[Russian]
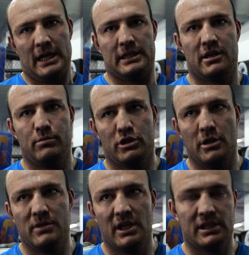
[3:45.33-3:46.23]

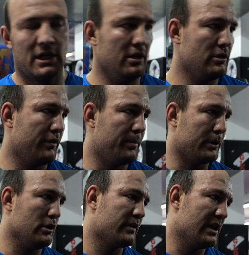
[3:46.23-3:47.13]
Отработаем 10 раундов и
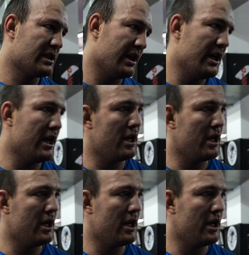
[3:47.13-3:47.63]
потом в конце